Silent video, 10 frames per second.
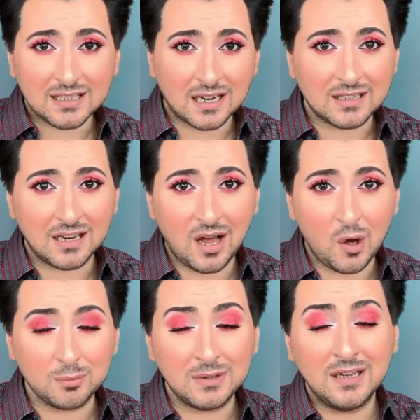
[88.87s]
gerade
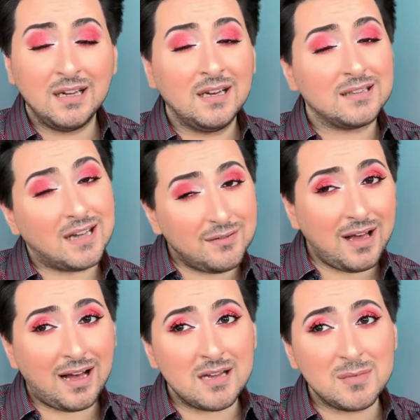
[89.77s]
erlauben, da wir
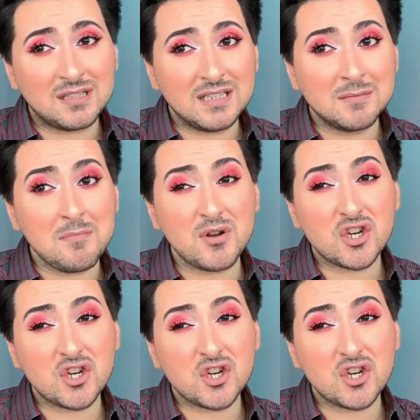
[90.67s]
alle mit diesen